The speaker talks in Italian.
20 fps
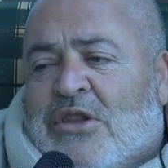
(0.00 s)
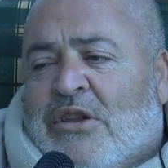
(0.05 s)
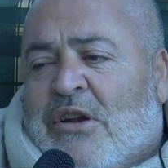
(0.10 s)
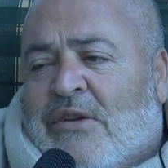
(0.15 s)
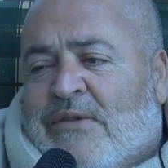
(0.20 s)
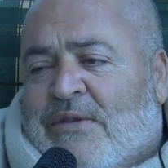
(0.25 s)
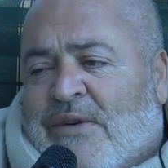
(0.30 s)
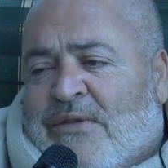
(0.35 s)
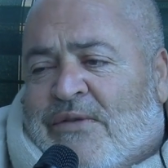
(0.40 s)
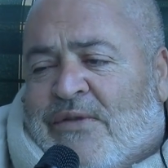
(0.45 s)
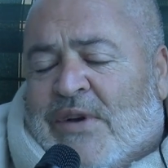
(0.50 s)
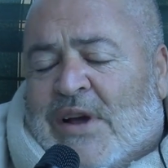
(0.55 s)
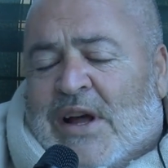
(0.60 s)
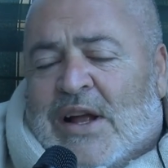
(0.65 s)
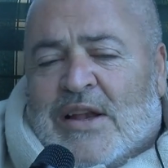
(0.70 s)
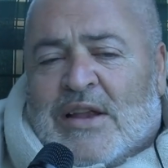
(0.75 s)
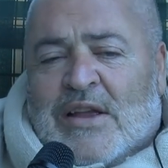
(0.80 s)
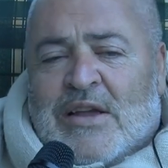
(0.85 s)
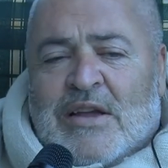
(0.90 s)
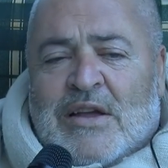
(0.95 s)
te lo fa
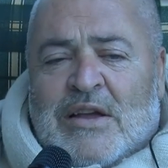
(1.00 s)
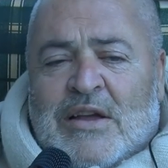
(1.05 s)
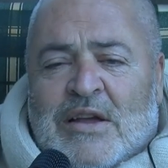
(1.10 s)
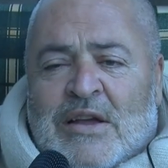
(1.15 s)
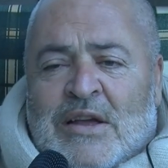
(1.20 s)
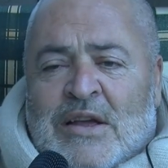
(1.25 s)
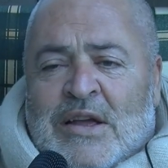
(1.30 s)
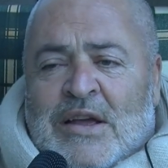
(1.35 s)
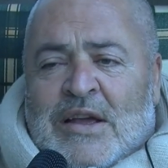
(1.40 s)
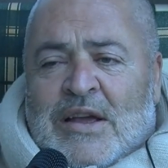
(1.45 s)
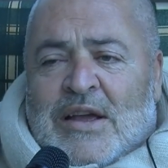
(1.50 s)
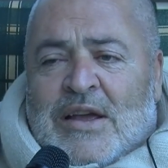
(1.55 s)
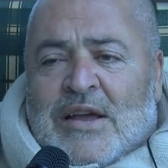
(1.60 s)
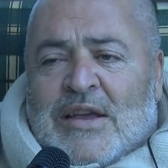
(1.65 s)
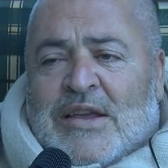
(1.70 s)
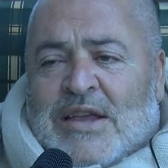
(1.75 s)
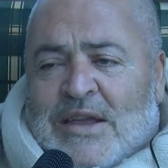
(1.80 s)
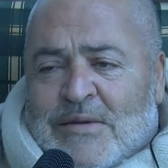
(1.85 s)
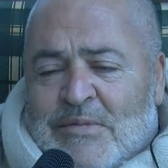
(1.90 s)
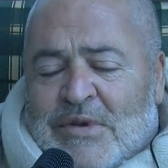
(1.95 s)
fare
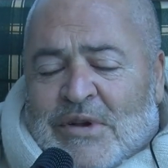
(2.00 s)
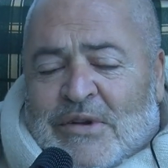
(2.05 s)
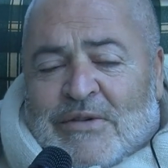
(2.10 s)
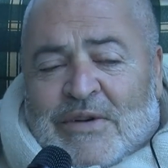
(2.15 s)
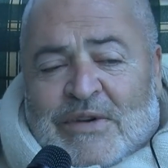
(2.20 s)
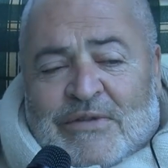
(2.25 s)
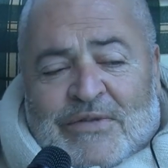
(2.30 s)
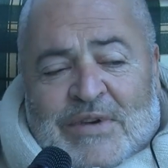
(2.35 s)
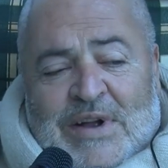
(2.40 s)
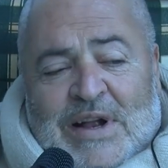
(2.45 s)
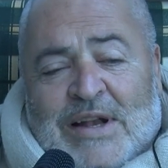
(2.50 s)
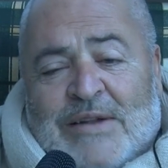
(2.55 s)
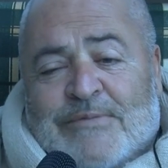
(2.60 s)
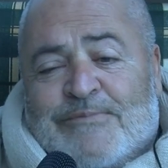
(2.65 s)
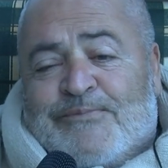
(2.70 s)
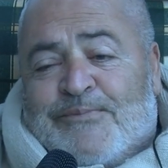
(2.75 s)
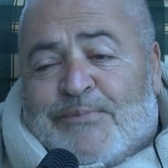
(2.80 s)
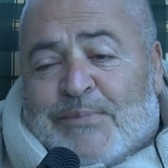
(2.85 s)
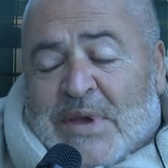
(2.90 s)
chi me lo fa fare?